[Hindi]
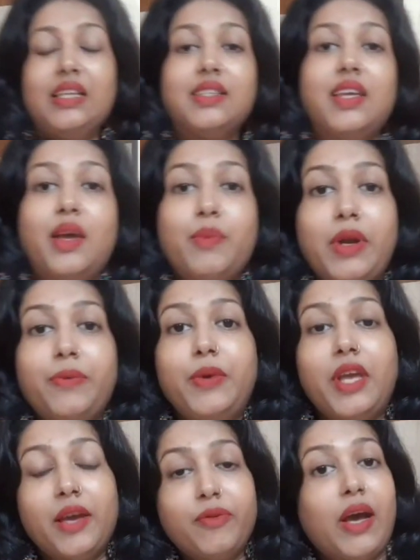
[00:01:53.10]
इसकी
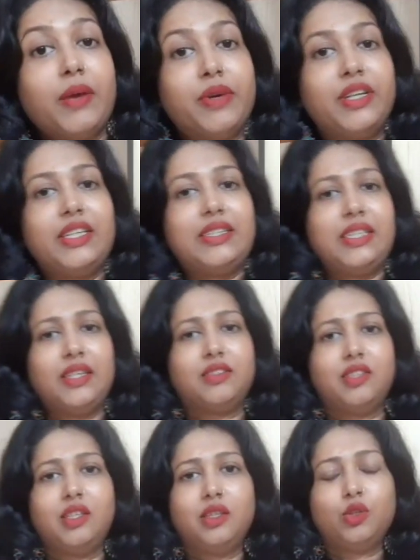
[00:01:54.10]
एमआरपी है
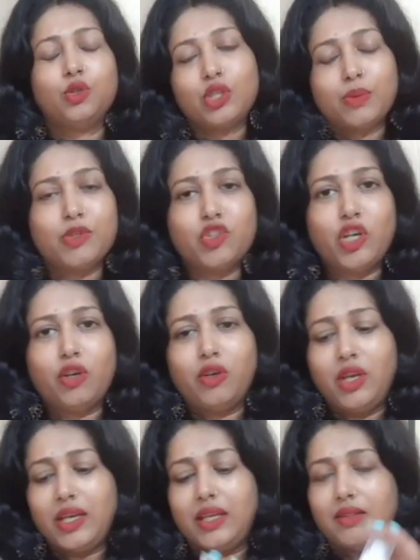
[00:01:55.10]
560 तो समझ रहे हो
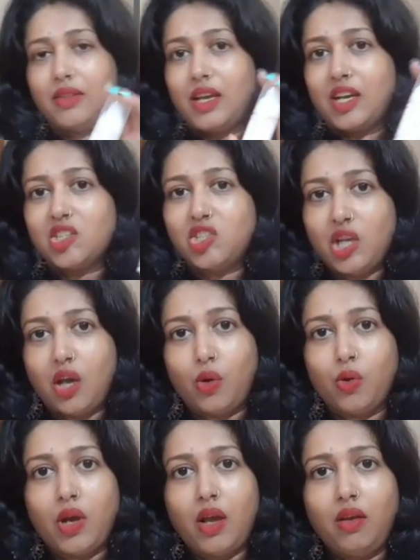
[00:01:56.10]
ना कितना अच्छा
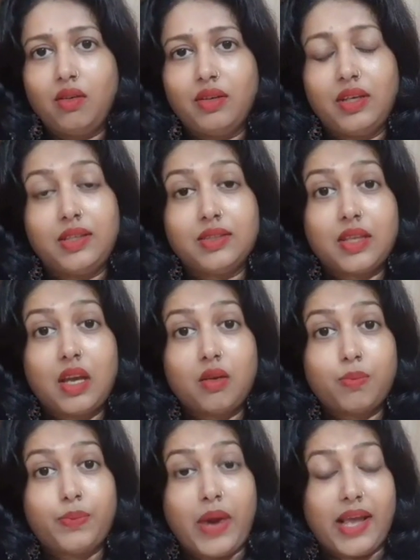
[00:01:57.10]
होगा इसका
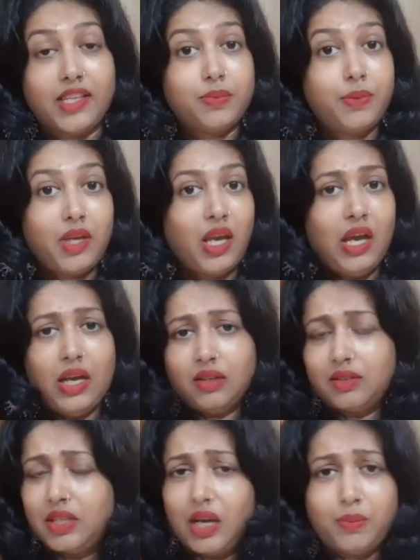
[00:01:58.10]
प्राइस भी
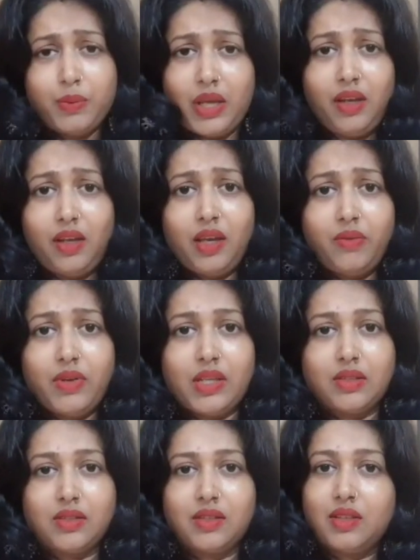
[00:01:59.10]
कम नहीं है
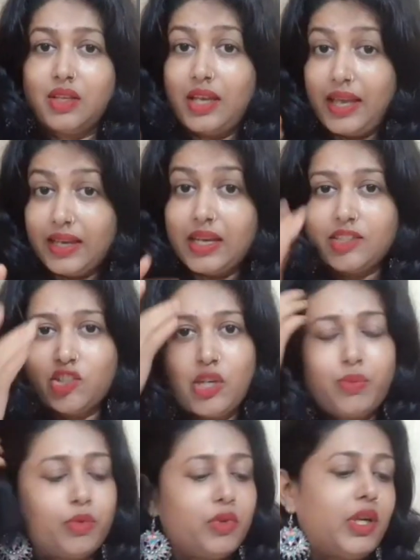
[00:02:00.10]
फ्रेंड्स एक
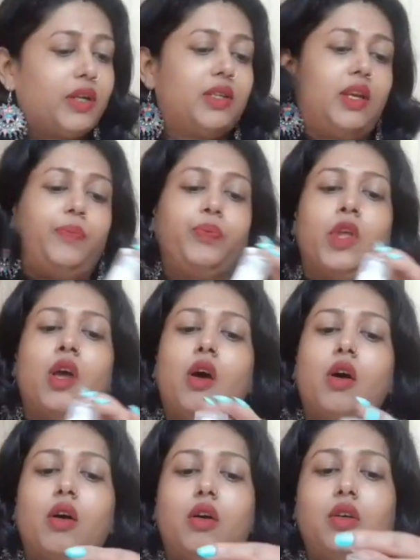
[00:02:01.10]
अच्छा प्रोडक्ट है
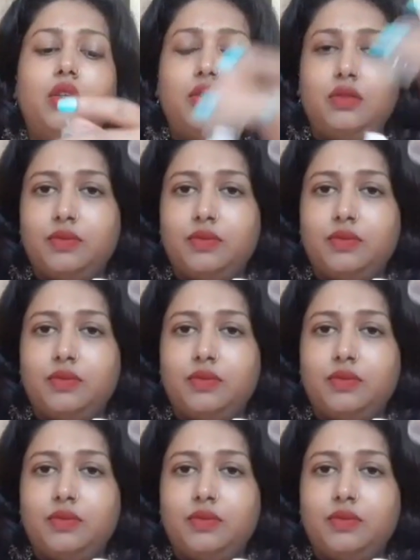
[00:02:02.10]
और